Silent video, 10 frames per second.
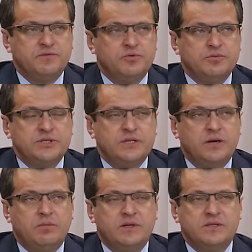в том числе
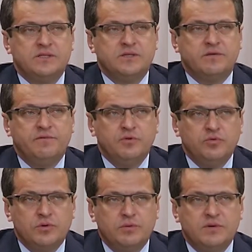обратиться к
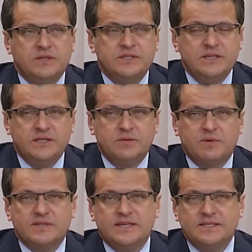внукам, к детям,
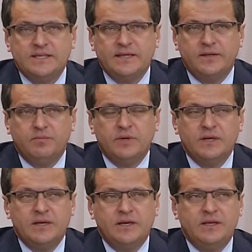к соседям.
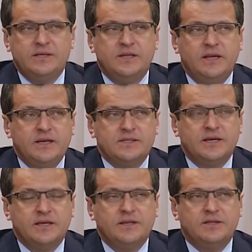Если есть
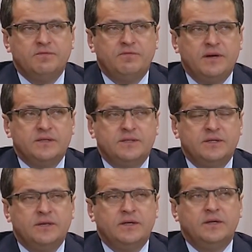какие-то факты